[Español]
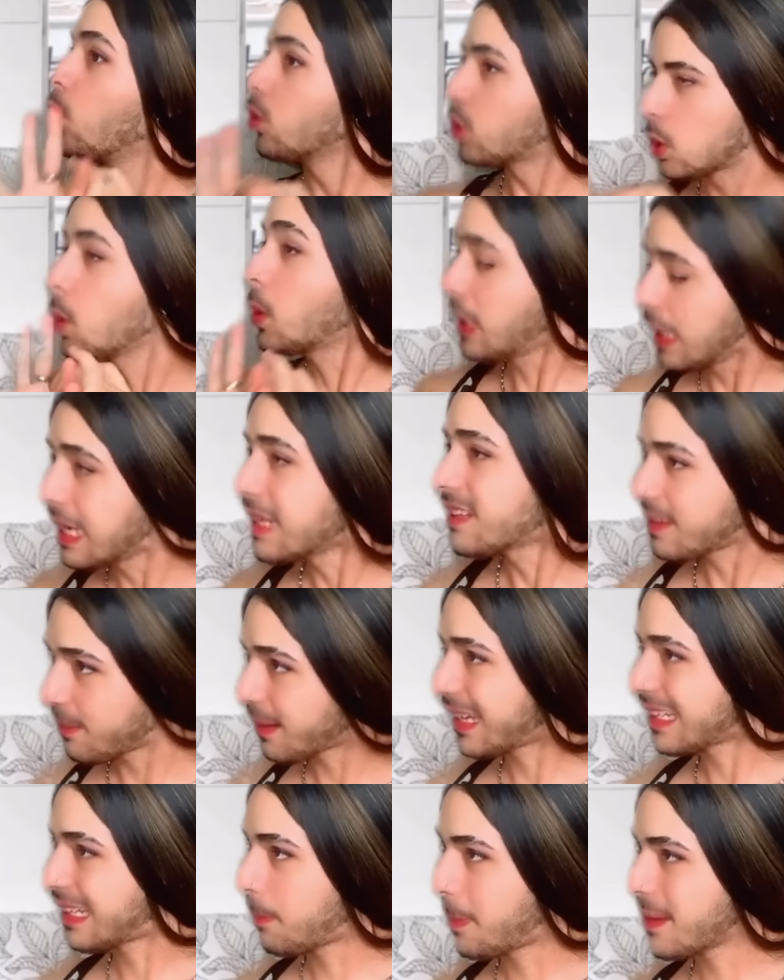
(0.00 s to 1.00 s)
¿Tú quieres saber
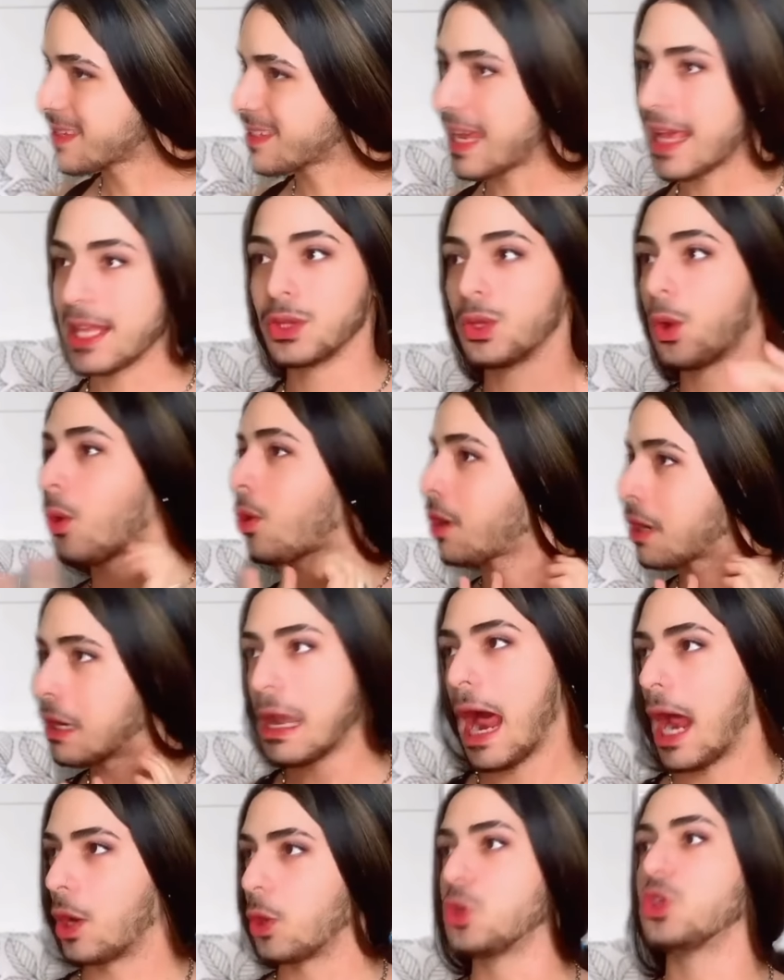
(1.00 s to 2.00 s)
qué está pasando?
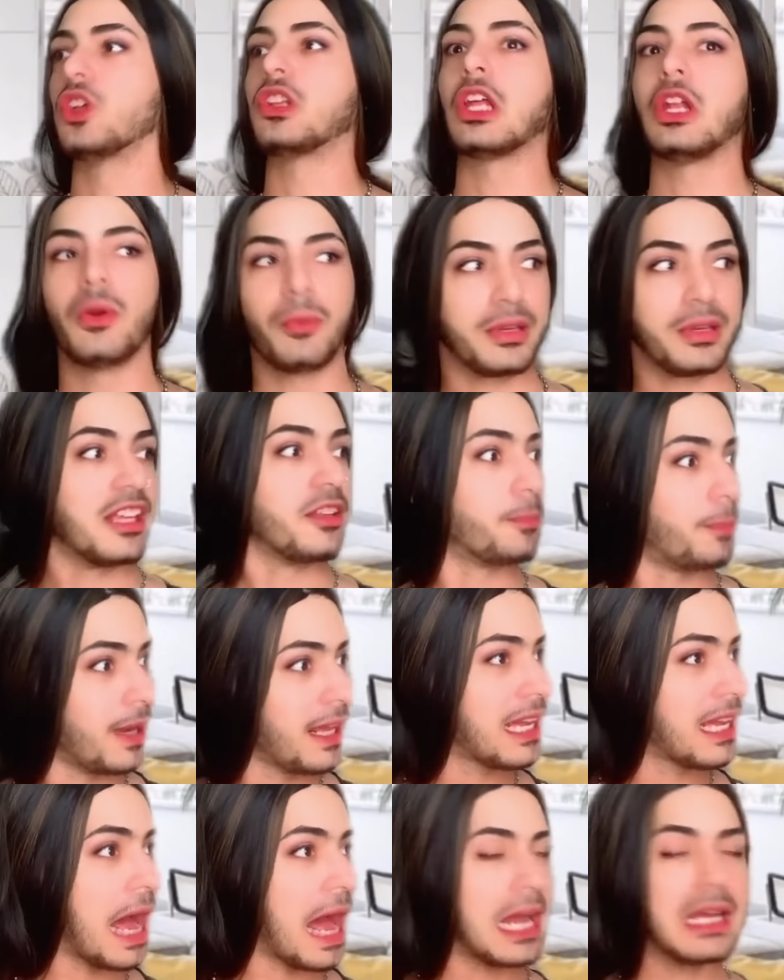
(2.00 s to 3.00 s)
Claro, yo te lo voy a
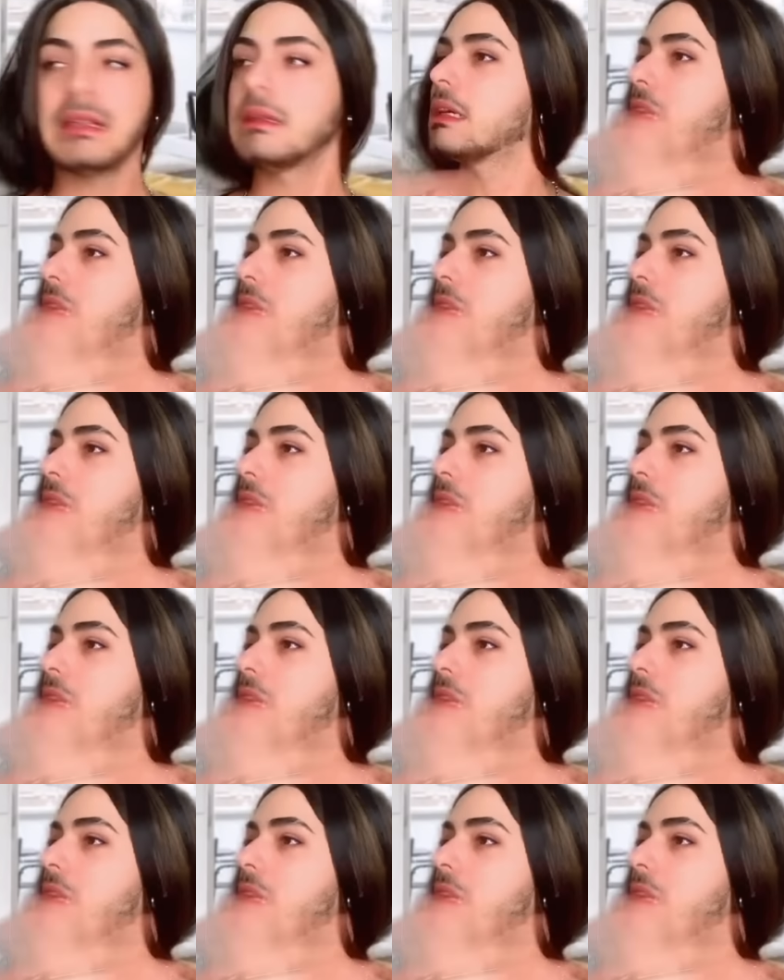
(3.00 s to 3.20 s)
explicar.